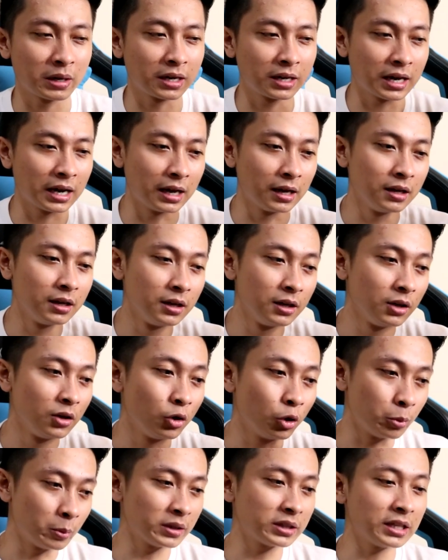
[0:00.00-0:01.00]
Pagka
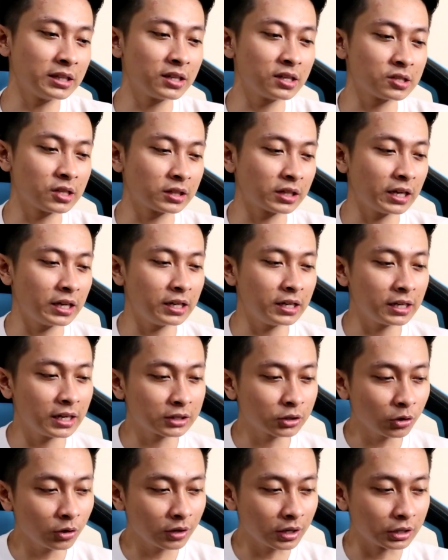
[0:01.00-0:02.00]
umattend ka sa training
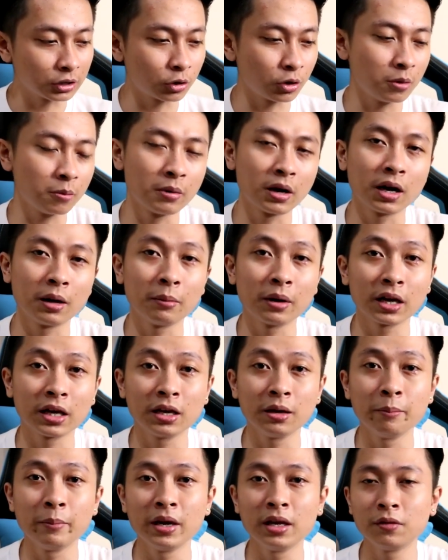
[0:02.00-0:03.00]
na to, ganito yung mga
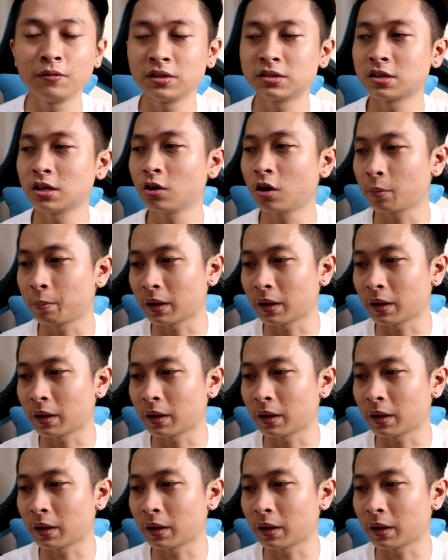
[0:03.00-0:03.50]
magiging benefits sa'yo.